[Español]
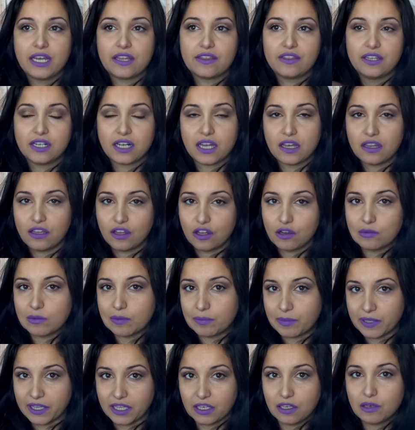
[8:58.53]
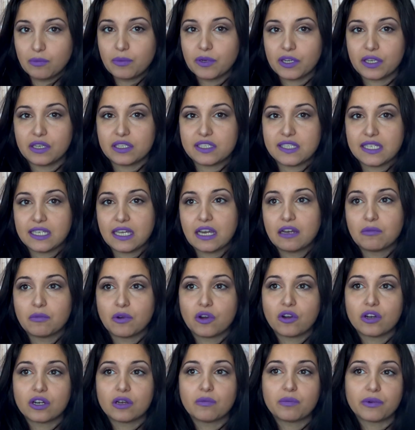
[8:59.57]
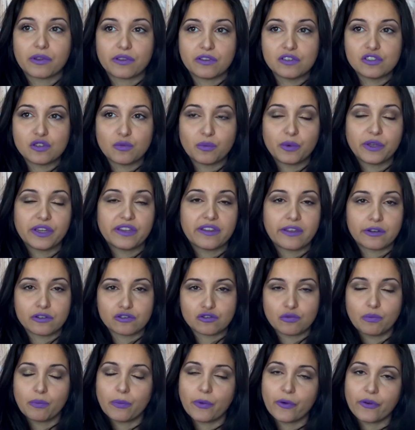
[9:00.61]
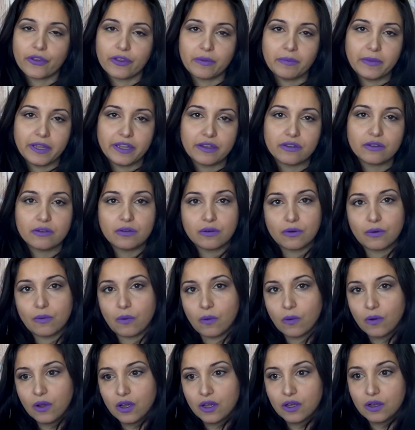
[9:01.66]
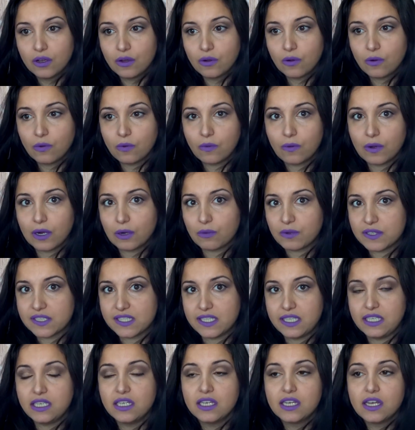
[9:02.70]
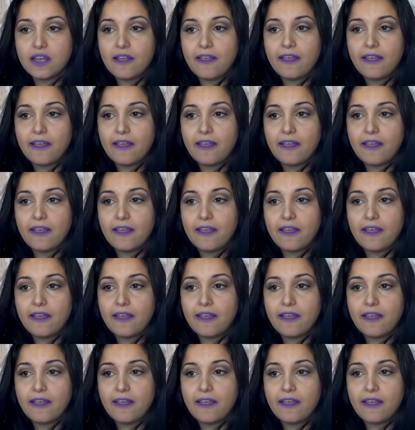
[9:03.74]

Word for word: acerca de cómo pedirlo, porque sé que a lo mejor el proceso puede daros un poco de miedo o, algo así,